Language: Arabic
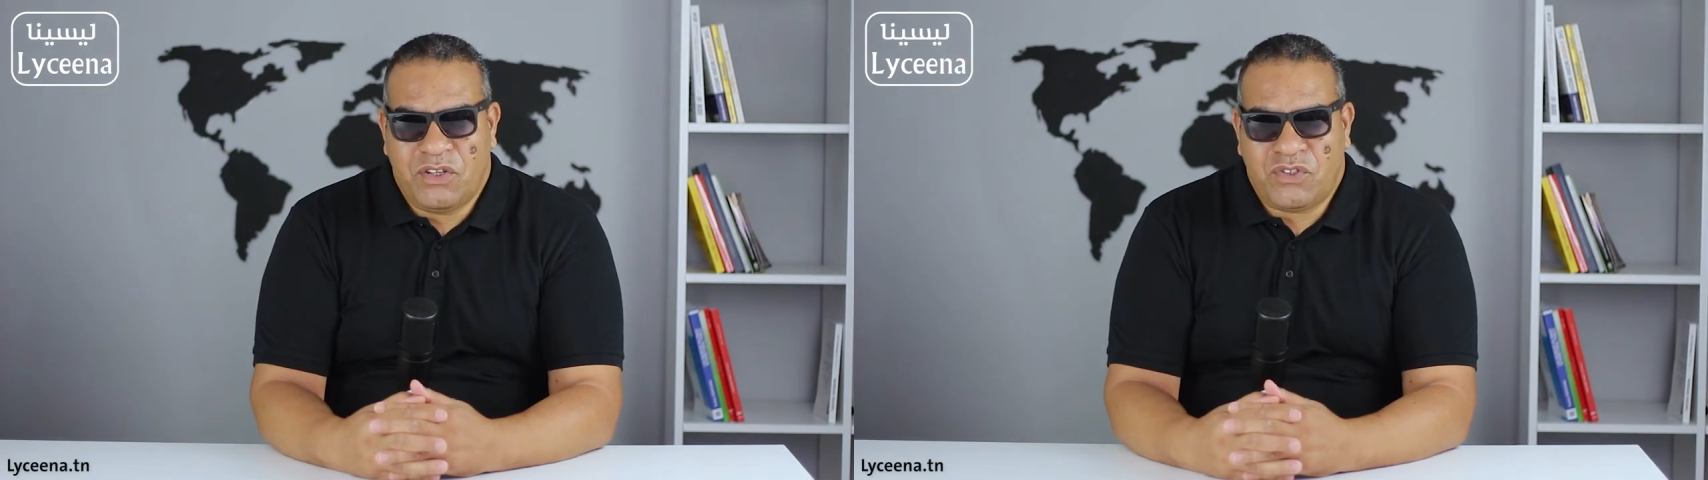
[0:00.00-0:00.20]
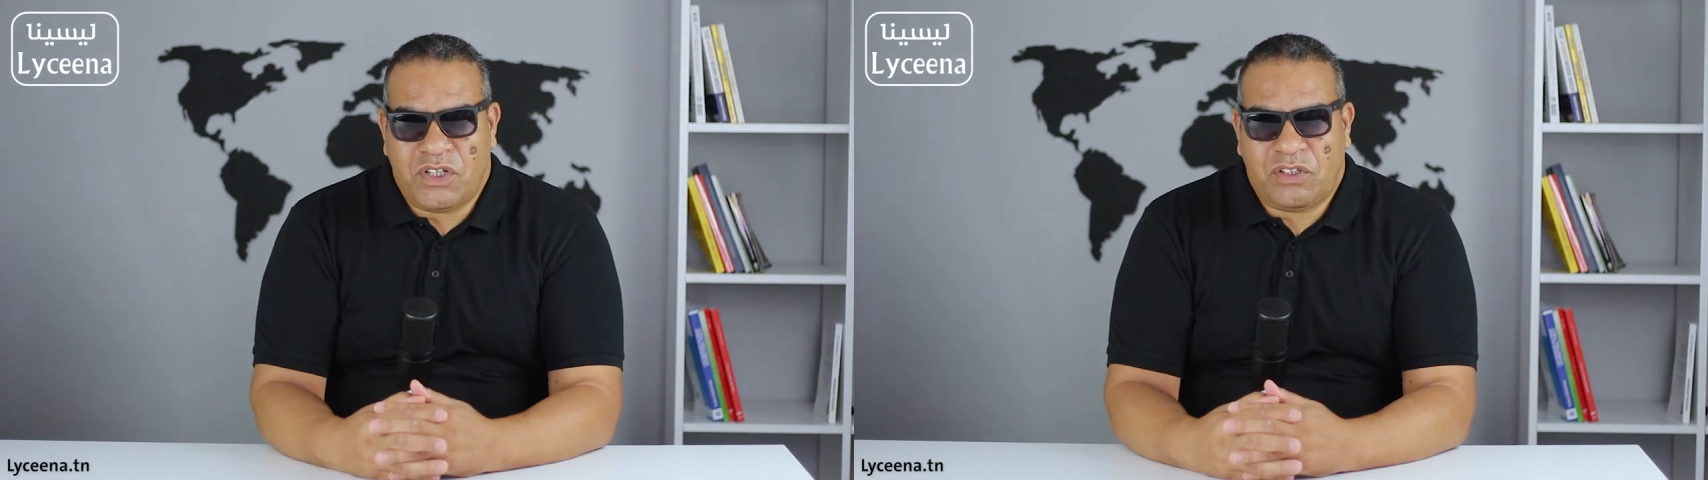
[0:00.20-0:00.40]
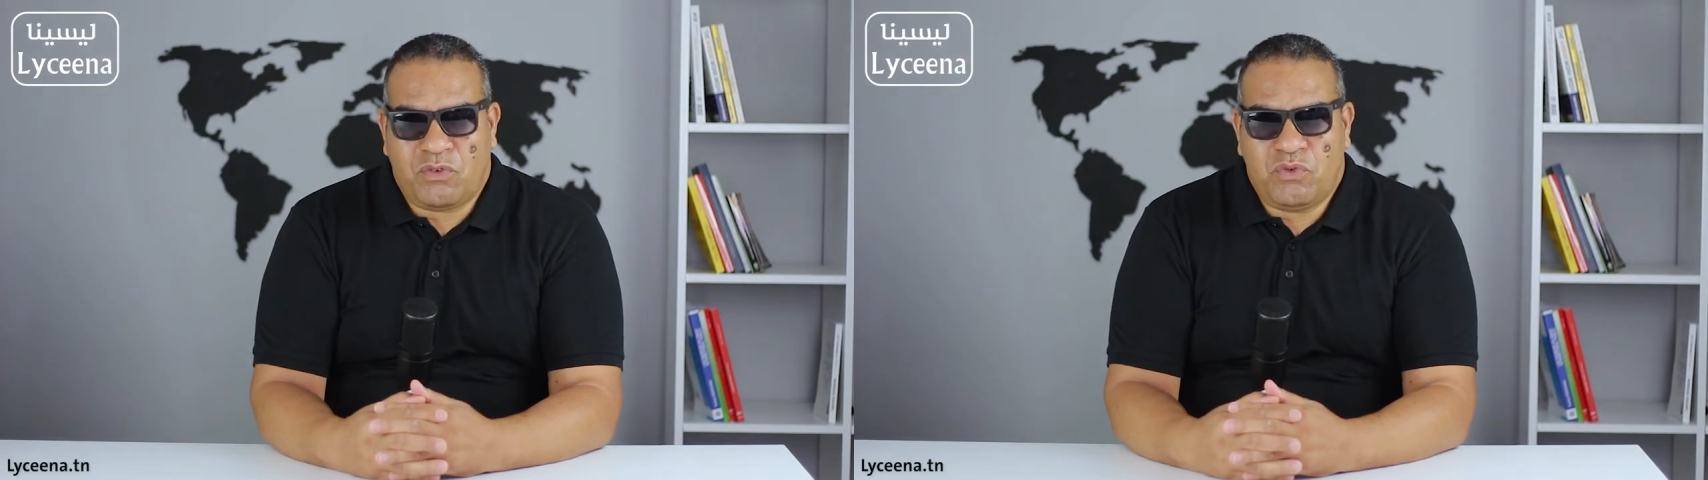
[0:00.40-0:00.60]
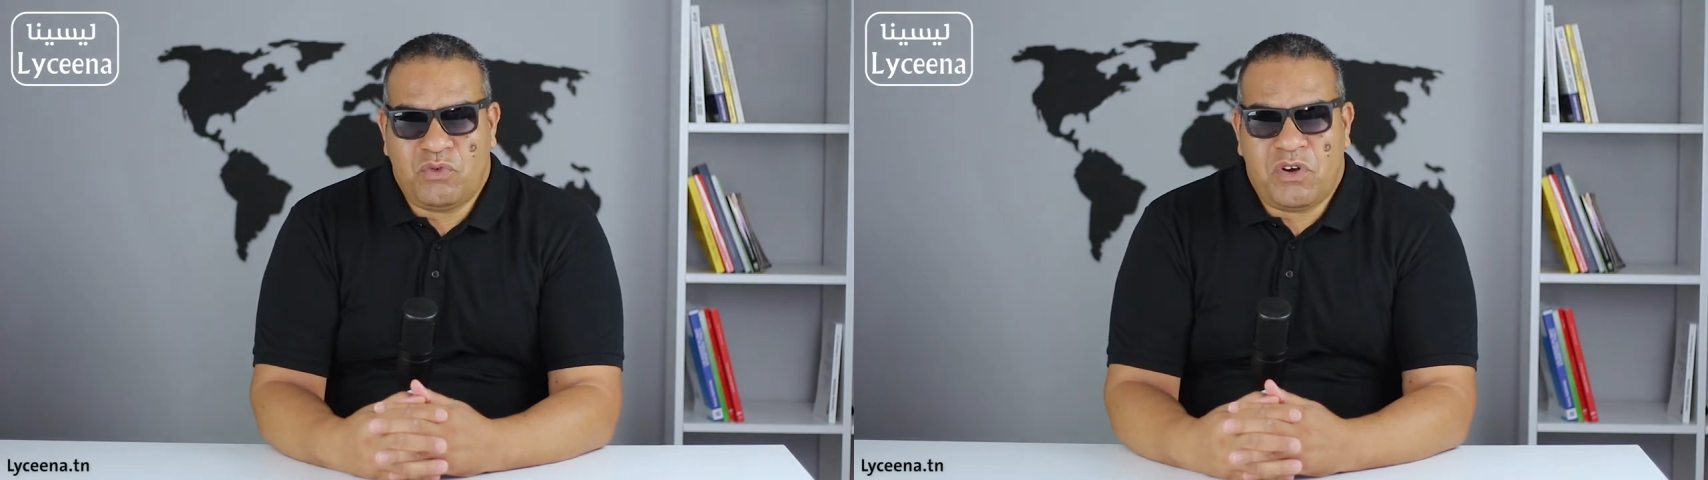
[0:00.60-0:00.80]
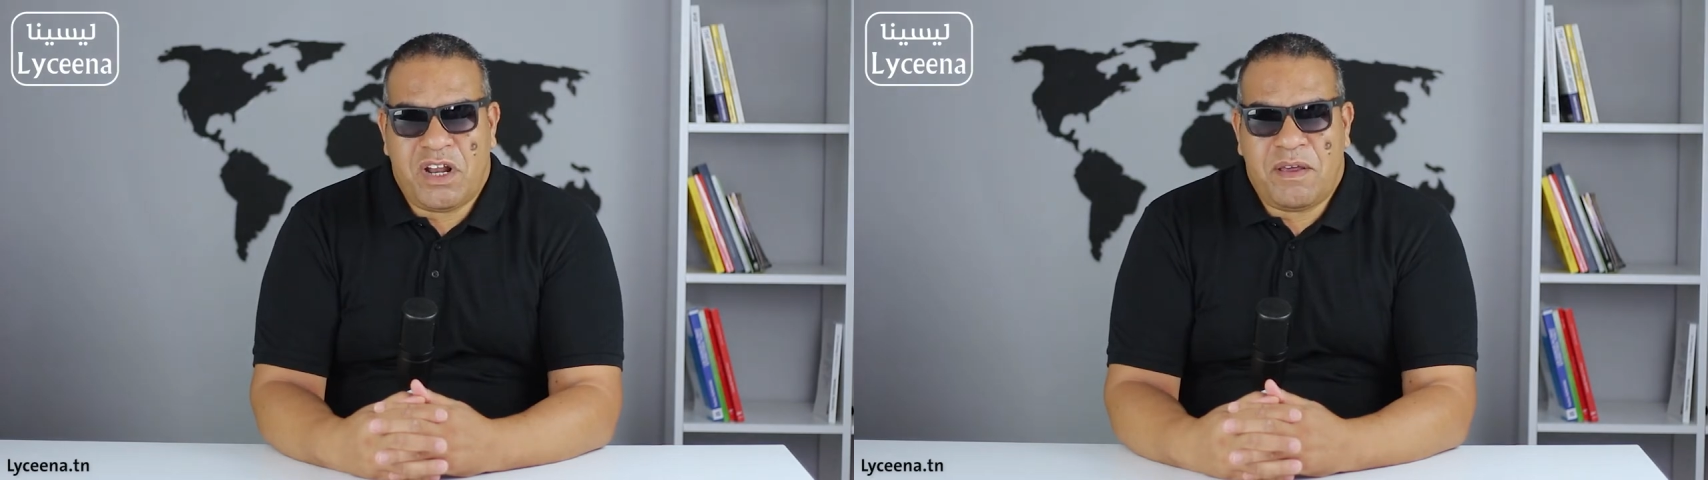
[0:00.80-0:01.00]

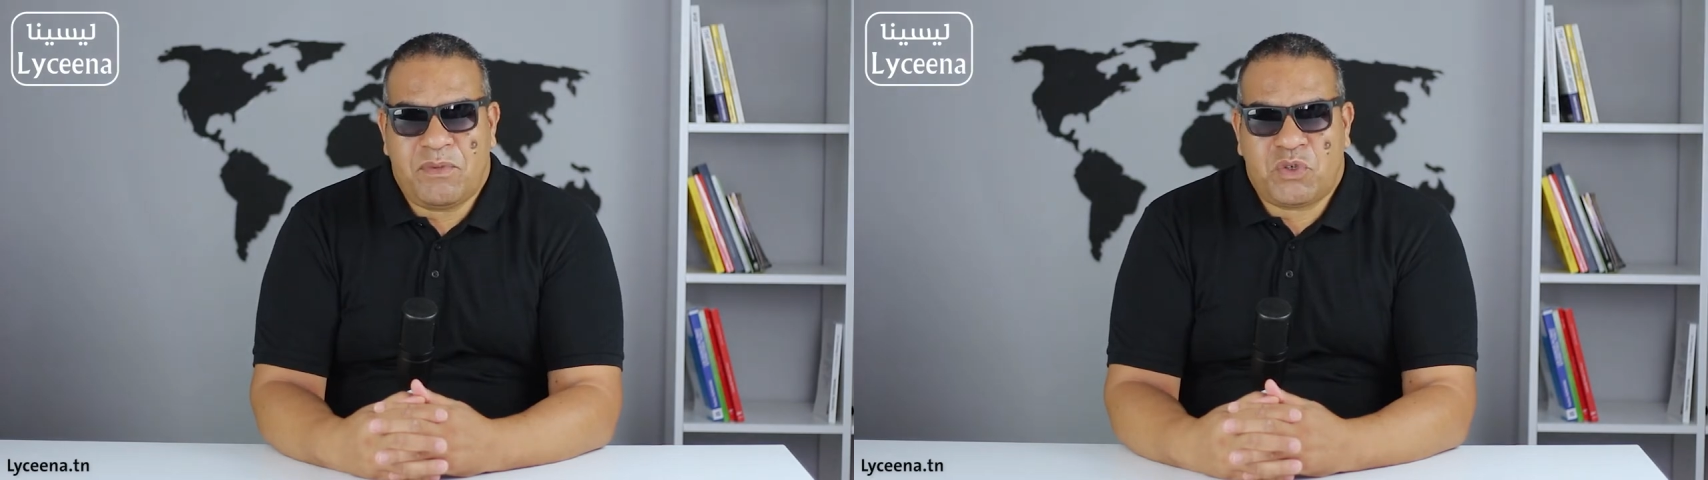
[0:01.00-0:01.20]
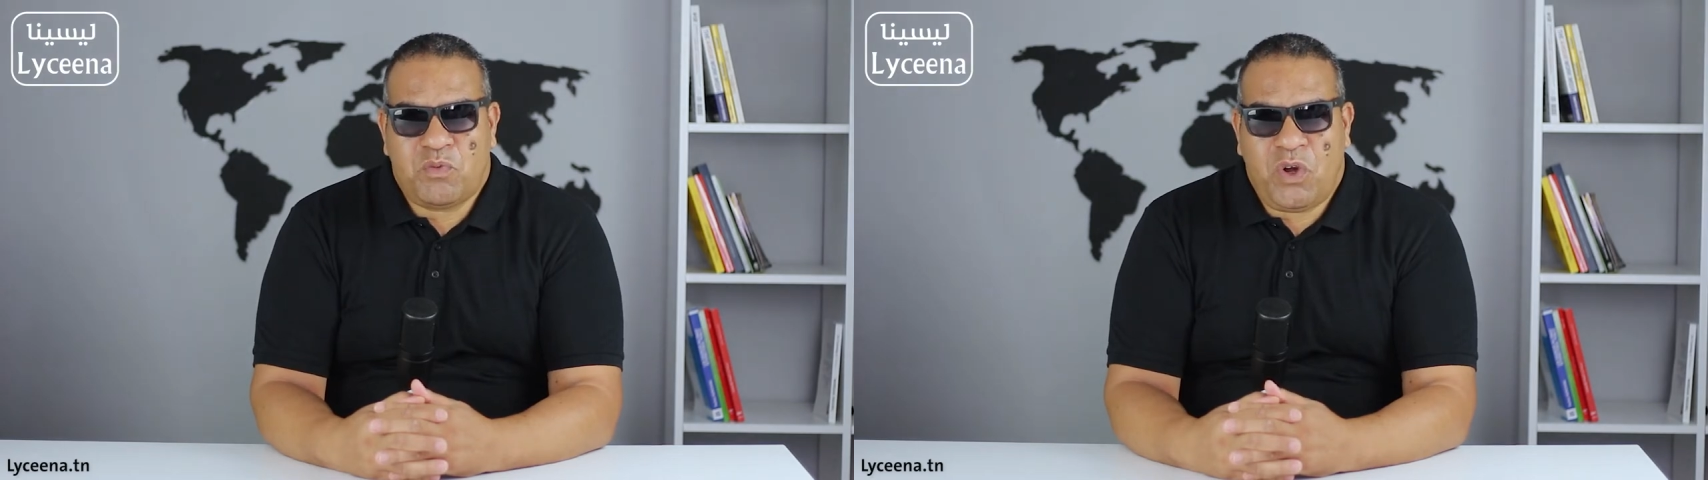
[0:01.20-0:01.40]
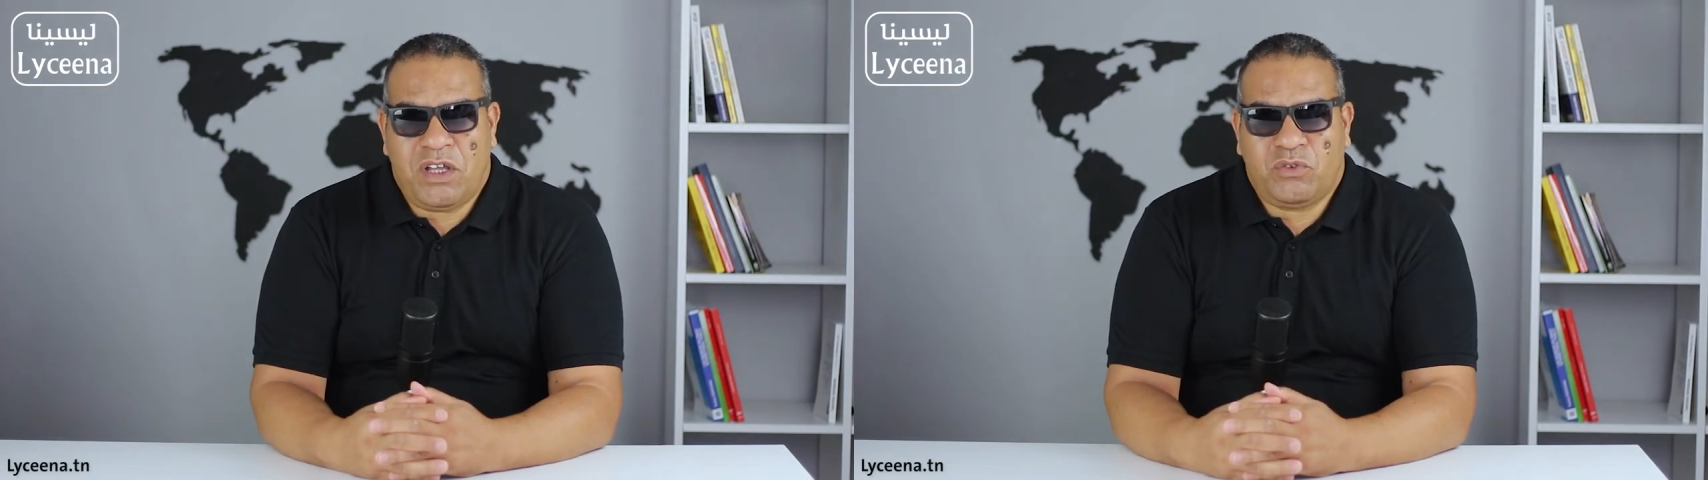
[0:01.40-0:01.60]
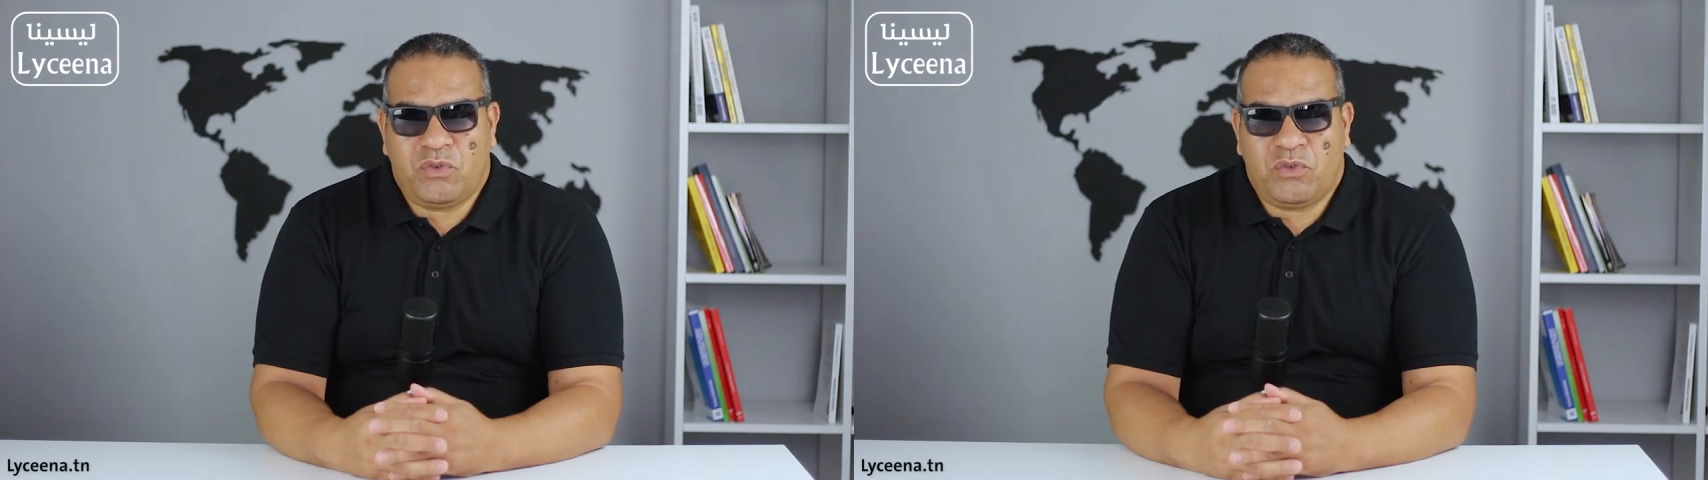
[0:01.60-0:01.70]
ستكون لنا مجموعة